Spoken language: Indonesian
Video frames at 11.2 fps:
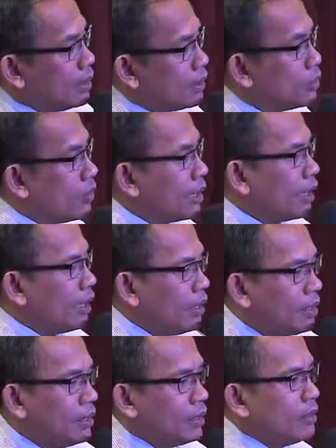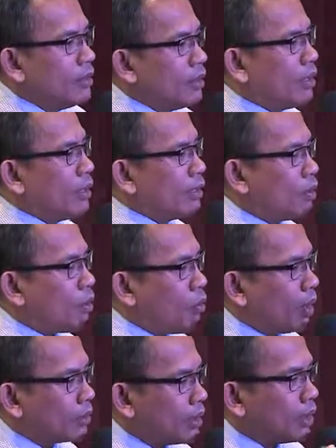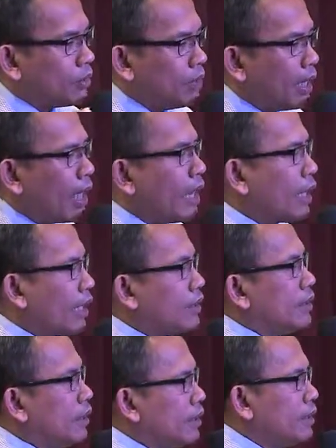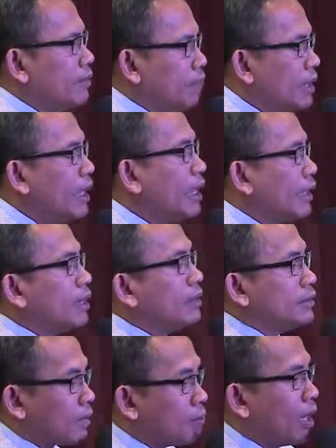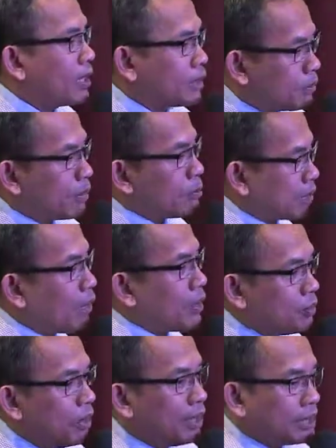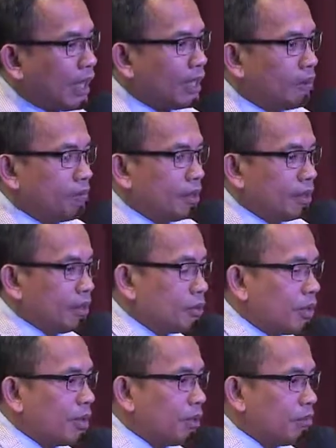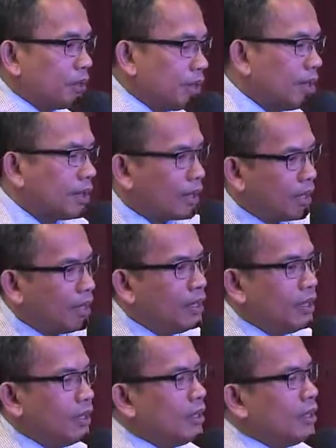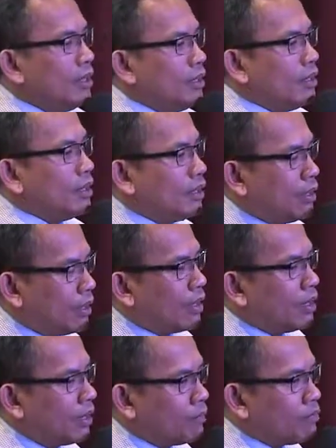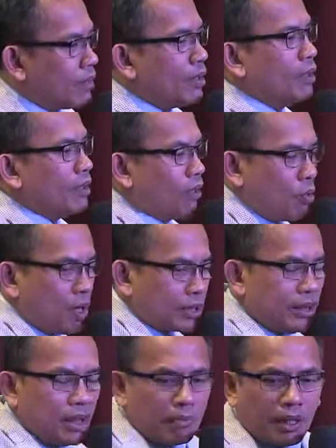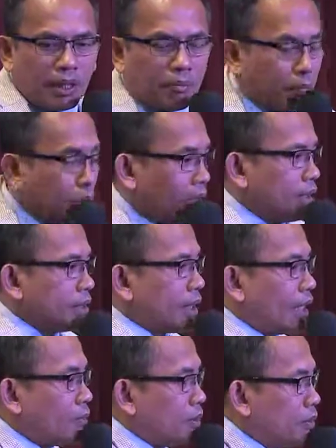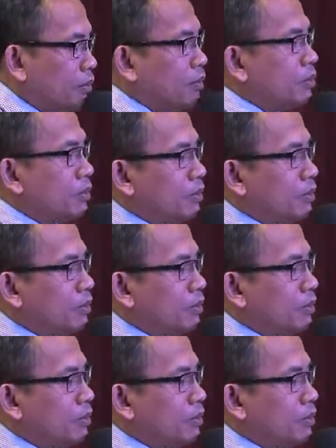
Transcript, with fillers: itu adalah uh, kekuatan atau daya angkat dari benda yang terbang seperti pesawat juga sayap ya, itu adalah penting karena uh, luas daripada permukaan sayap itu